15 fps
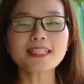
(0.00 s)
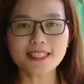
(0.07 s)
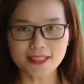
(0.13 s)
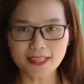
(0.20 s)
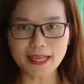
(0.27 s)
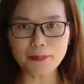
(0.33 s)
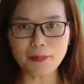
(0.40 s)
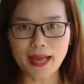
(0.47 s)
lịch
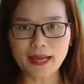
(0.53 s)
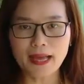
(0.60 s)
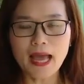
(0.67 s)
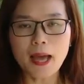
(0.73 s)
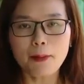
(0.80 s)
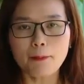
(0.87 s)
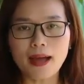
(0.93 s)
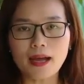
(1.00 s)
sử cách mạng
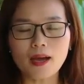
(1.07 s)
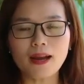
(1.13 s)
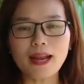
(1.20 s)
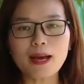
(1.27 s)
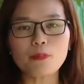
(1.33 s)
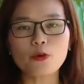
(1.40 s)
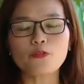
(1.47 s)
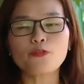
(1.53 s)
mà còn
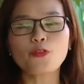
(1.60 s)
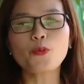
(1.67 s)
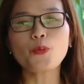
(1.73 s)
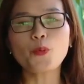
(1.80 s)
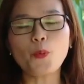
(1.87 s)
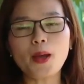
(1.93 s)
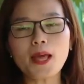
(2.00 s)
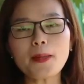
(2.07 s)
là một
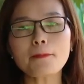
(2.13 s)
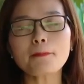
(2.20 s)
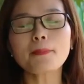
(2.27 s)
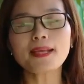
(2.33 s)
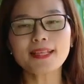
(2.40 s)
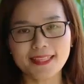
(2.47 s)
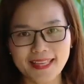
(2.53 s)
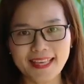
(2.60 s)
vùng quê
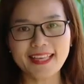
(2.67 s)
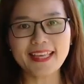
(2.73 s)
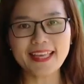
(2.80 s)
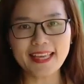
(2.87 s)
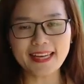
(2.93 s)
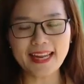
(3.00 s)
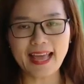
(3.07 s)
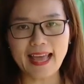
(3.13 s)
bình dị
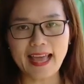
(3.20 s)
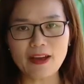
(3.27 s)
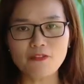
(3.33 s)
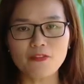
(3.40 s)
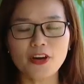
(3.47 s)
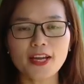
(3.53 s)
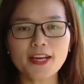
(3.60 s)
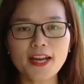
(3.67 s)
yên ả
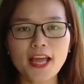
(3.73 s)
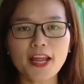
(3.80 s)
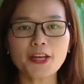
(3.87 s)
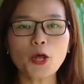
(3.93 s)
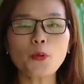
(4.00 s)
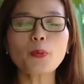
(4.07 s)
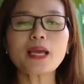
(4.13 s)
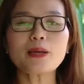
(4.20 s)
với
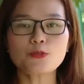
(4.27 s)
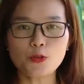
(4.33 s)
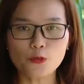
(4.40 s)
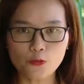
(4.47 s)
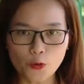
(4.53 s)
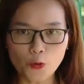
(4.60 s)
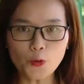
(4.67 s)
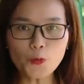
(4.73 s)
nền nông nghiệp trù
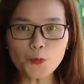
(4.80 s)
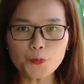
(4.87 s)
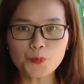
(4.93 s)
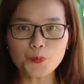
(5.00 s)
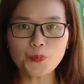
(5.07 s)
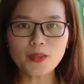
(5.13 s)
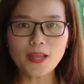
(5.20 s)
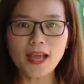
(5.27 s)
phú.
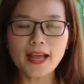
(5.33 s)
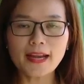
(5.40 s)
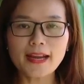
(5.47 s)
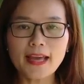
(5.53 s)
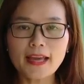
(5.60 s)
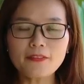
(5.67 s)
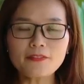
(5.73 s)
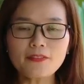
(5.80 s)

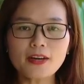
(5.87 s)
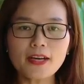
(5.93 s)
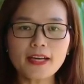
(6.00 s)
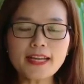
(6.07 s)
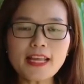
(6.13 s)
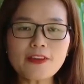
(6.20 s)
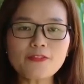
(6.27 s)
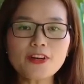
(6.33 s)
Đến
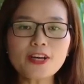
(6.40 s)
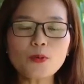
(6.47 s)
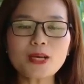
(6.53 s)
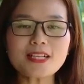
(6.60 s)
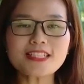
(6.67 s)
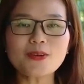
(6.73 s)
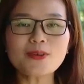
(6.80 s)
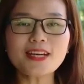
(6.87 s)
với địa phương
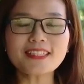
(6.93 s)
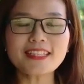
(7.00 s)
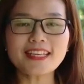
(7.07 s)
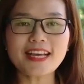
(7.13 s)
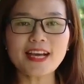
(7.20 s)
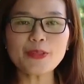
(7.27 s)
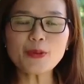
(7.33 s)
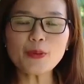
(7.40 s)
huyện Châu Đức thì
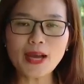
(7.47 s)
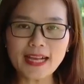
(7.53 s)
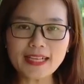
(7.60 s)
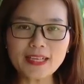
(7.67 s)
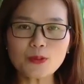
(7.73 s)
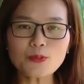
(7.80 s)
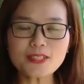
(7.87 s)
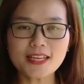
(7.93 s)
du
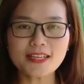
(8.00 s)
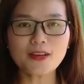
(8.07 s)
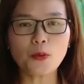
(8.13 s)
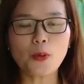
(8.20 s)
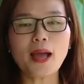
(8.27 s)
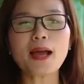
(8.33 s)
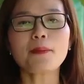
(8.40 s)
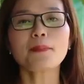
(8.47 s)
khách không chỉ
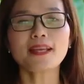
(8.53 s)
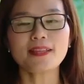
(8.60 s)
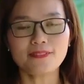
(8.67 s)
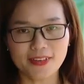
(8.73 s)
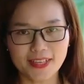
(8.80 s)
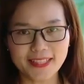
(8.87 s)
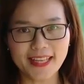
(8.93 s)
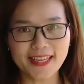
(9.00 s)
được hòa mình
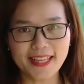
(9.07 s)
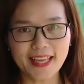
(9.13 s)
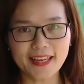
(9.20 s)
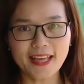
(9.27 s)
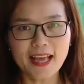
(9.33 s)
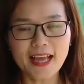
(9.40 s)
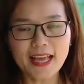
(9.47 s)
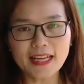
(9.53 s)
với thiên
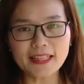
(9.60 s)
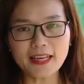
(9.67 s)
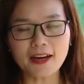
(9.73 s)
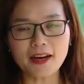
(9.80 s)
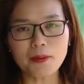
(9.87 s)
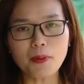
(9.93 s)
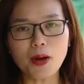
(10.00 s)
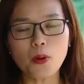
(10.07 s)
nhiên, hít
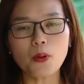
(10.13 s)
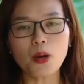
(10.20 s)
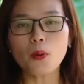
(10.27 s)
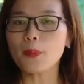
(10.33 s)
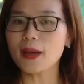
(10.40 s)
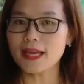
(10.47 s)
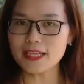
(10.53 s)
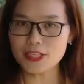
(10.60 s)
thở bầu
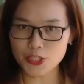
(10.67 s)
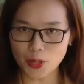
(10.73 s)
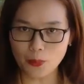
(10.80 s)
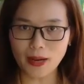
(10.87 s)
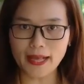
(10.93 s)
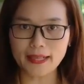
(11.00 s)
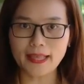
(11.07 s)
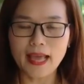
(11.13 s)
không khí
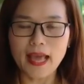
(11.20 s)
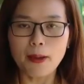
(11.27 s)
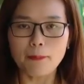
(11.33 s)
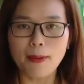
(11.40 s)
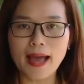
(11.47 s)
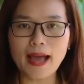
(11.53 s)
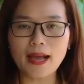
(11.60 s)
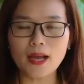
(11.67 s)
trong lành
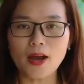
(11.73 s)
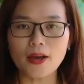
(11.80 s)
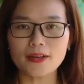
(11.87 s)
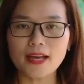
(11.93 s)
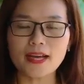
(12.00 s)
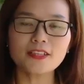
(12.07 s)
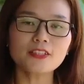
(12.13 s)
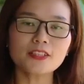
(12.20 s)
mà
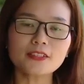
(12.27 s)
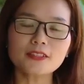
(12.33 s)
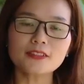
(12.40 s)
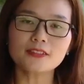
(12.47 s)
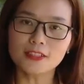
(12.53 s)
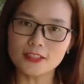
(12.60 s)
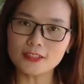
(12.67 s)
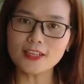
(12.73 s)
còn được
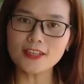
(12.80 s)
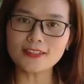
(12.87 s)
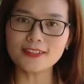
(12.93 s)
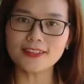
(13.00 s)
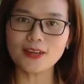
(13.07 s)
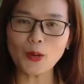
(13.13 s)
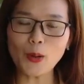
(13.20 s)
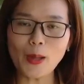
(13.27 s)
thưởng thức
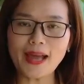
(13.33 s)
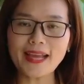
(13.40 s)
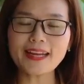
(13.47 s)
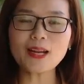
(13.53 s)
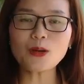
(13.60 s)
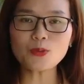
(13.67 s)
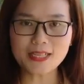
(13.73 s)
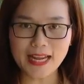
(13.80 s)
những loại
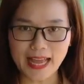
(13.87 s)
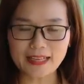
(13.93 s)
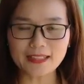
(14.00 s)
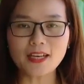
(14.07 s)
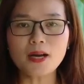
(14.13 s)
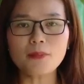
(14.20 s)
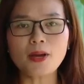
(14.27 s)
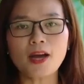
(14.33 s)
nông sản
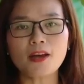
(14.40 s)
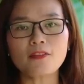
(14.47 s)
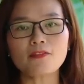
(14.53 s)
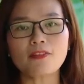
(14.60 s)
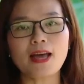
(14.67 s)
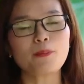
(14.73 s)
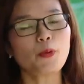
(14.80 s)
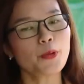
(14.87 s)
thơm ngon và